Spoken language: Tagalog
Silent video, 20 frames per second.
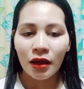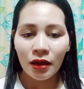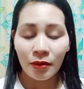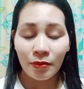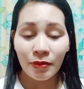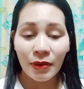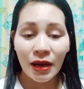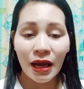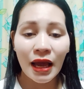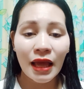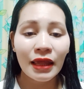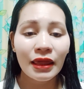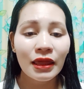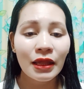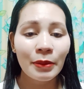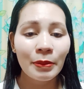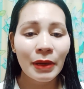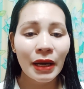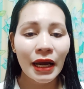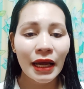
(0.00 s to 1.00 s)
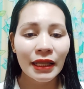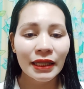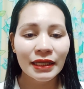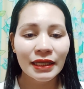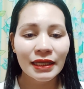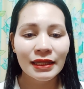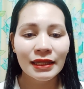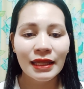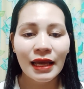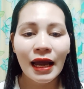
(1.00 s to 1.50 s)
mahal na mahal
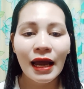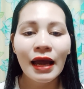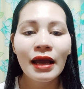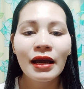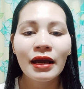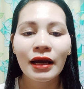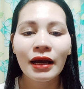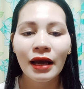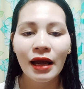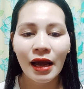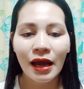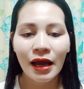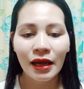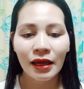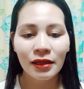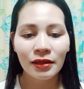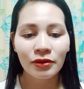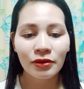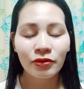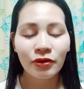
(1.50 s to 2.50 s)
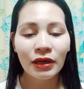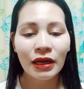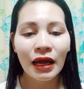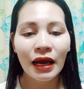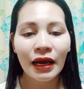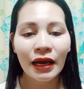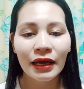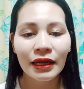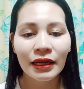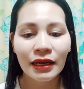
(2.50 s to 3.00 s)
kita at wala
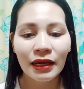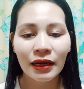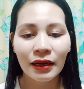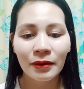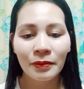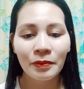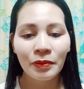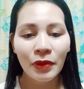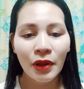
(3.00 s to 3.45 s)
ka nang